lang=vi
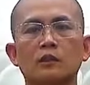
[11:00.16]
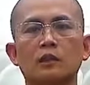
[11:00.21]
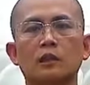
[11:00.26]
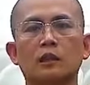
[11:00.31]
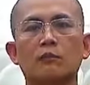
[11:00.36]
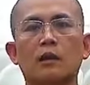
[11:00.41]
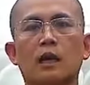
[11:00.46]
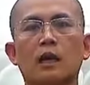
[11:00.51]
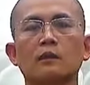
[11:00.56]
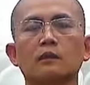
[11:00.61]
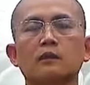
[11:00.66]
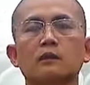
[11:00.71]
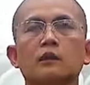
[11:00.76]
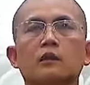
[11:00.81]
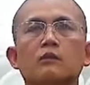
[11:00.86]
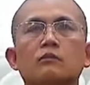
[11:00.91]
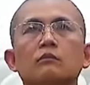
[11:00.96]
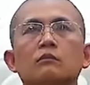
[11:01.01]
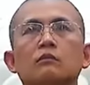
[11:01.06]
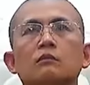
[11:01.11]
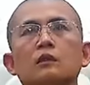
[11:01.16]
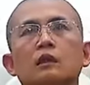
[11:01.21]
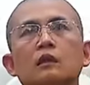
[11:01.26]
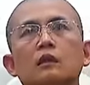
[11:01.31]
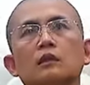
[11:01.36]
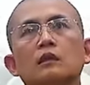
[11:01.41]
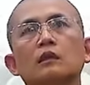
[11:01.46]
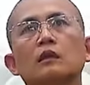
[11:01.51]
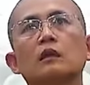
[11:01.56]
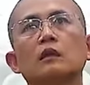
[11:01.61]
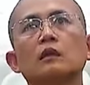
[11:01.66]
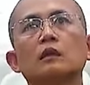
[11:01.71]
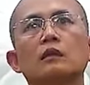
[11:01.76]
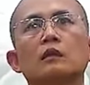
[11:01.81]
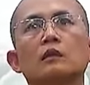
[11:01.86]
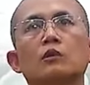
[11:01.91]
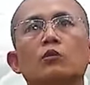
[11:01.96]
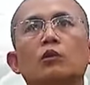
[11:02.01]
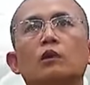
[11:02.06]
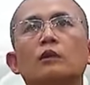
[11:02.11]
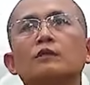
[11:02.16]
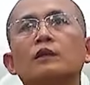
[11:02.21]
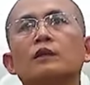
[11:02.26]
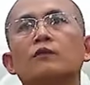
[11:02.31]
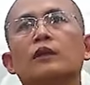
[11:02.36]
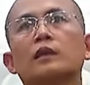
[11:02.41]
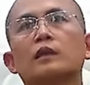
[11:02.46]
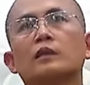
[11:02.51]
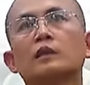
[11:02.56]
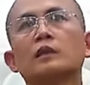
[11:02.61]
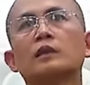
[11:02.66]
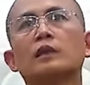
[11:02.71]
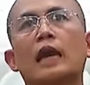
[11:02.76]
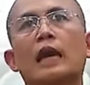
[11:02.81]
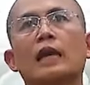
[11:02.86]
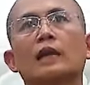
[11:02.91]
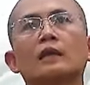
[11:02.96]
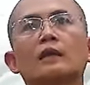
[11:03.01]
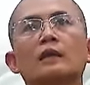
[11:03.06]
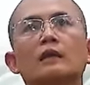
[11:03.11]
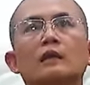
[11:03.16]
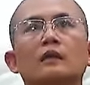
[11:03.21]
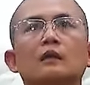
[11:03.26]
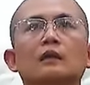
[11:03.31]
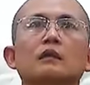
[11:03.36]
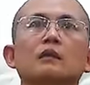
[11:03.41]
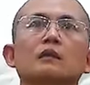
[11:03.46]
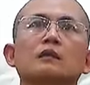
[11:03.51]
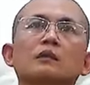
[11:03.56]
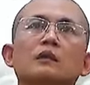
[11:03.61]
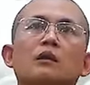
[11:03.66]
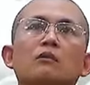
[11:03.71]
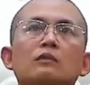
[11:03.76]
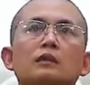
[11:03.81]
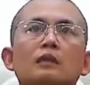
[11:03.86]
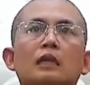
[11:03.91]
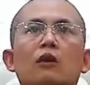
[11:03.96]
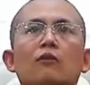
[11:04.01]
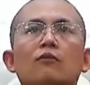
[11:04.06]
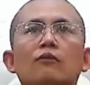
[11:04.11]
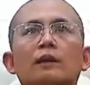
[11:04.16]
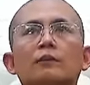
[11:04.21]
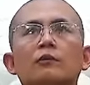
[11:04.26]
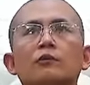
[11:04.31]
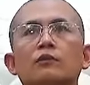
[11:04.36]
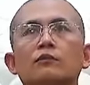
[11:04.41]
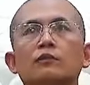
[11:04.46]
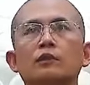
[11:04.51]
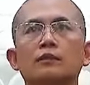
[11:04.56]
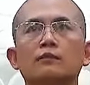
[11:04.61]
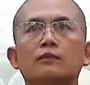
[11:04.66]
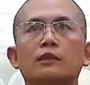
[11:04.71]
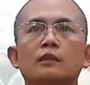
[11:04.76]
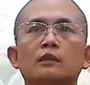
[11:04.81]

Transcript: niết bàn ở trong đời của vị Phật tương lai ở trong giáo pháp của vị Phật